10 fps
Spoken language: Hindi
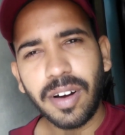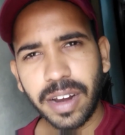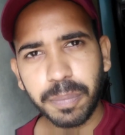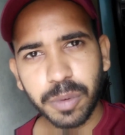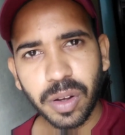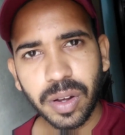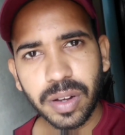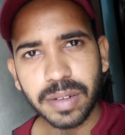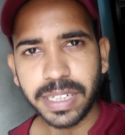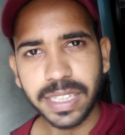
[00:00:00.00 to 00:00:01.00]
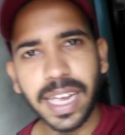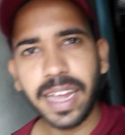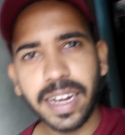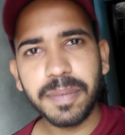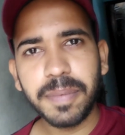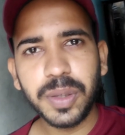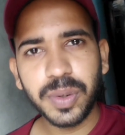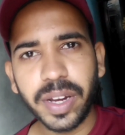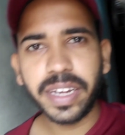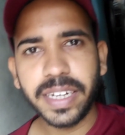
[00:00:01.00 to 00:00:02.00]
और आपको मज़ा आएगा आप
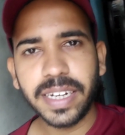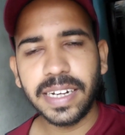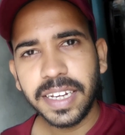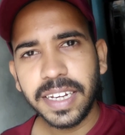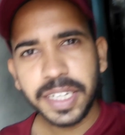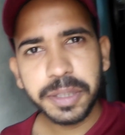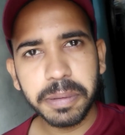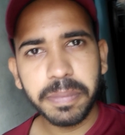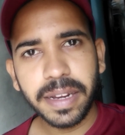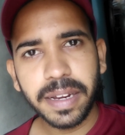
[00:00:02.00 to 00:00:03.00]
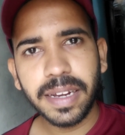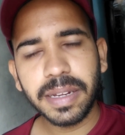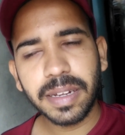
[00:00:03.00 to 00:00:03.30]
एंजॉय करिएगा इसमें मैंने